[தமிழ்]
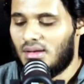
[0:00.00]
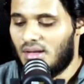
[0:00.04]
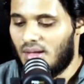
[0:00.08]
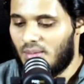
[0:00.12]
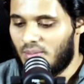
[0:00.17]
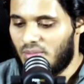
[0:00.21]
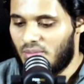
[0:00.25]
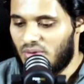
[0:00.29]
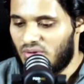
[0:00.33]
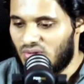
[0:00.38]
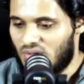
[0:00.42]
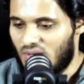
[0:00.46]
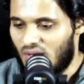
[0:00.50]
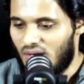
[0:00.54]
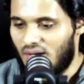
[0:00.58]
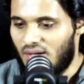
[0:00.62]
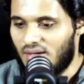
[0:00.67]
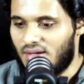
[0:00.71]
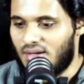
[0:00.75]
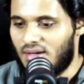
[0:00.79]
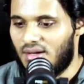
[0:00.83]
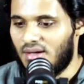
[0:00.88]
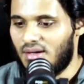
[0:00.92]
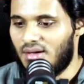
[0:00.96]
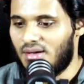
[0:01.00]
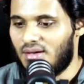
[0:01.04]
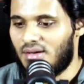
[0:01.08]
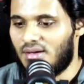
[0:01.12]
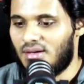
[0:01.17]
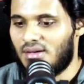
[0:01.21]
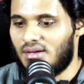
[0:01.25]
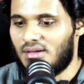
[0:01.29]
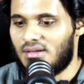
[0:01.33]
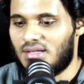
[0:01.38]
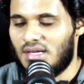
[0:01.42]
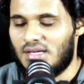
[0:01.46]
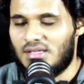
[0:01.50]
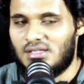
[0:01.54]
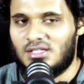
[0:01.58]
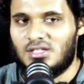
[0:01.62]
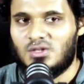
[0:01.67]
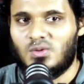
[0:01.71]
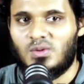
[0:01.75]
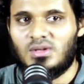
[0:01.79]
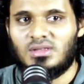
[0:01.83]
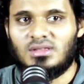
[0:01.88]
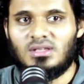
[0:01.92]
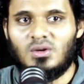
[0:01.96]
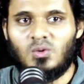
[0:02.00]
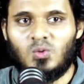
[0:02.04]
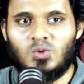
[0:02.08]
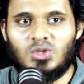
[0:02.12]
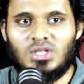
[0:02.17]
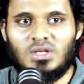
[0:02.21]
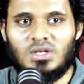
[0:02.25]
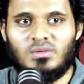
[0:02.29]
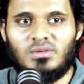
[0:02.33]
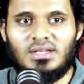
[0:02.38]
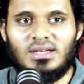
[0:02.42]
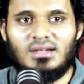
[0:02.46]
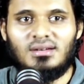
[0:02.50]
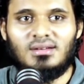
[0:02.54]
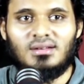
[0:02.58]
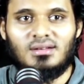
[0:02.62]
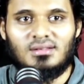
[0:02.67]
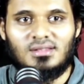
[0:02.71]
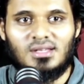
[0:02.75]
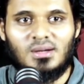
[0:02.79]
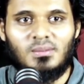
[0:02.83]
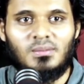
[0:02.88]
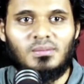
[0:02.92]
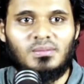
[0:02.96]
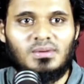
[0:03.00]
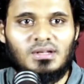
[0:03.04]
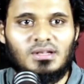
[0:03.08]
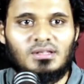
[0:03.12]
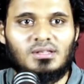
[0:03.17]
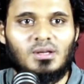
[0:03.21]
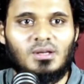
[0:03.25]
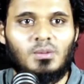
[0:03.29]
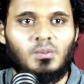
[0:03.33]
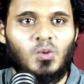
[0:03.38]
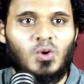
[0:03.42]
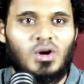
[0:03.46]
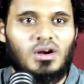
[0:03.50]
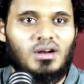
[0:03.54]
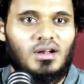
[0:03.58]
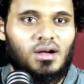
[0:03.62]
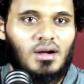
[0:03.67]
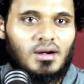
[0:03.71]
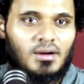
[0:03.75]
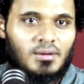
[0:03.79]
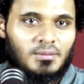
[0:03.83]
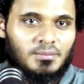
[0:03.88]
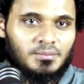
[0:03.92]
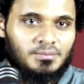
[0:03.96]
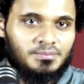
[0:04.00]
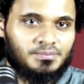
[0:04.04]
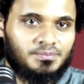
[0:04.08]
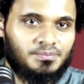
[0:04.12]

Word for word: நான் மிஸ்தஹக்கு செஞ்சு வந்த உதவியை நிறுத்த நிறுத்த போகிறேன் நாங்கள்